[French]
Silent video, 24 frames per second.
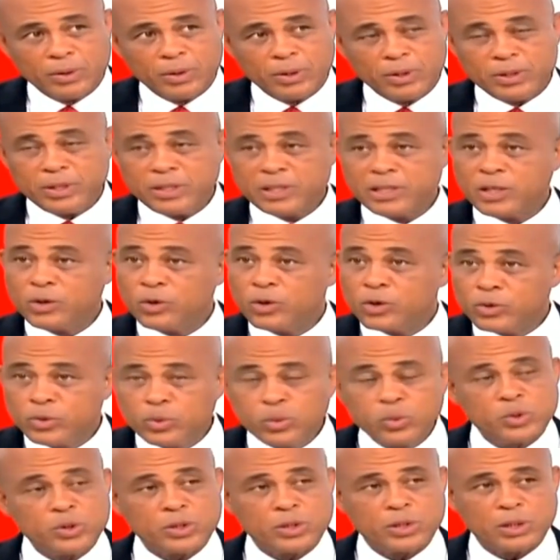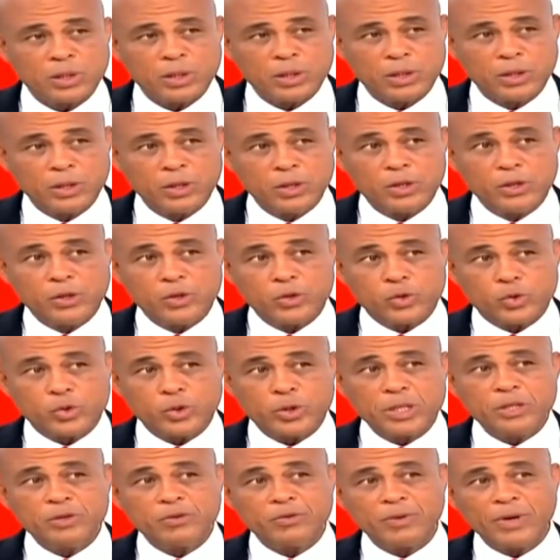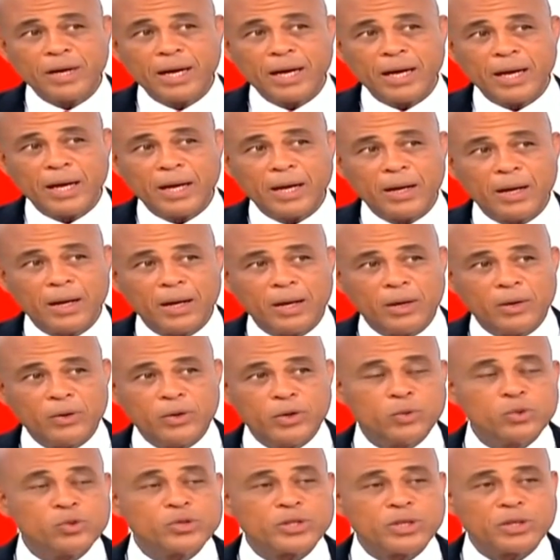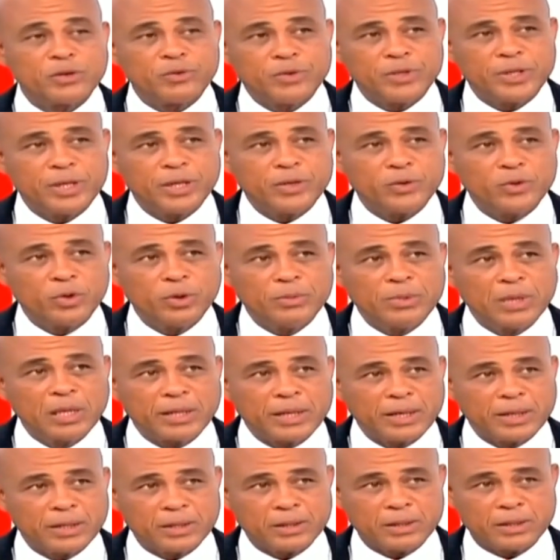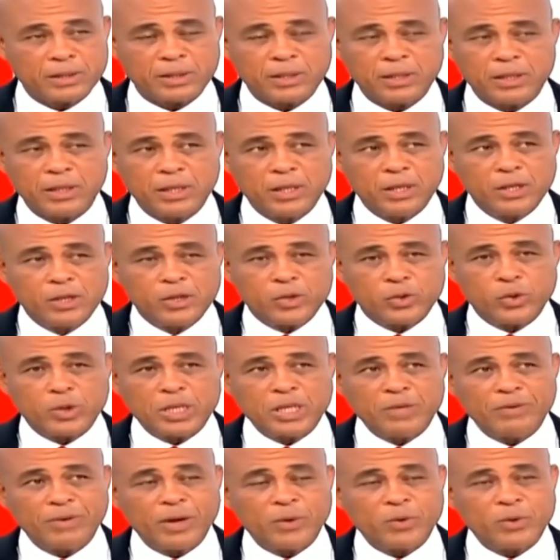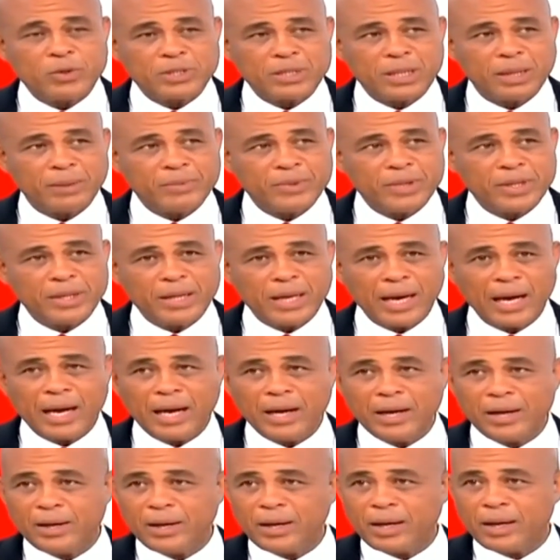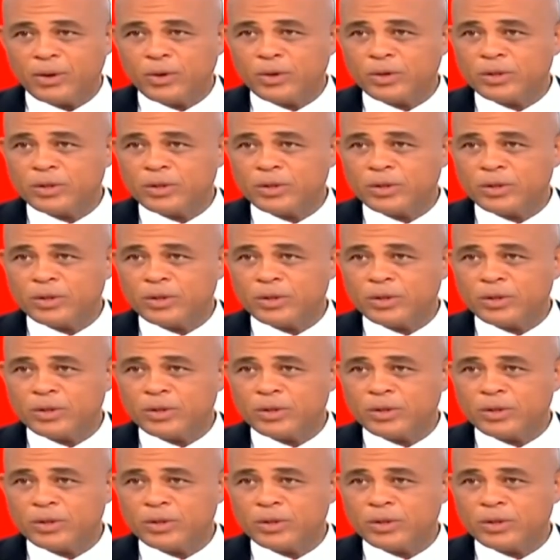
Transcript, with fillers: d'ici le 12, ce qui va le 12, le 12 janvier 2015, ce qui va nous amener à un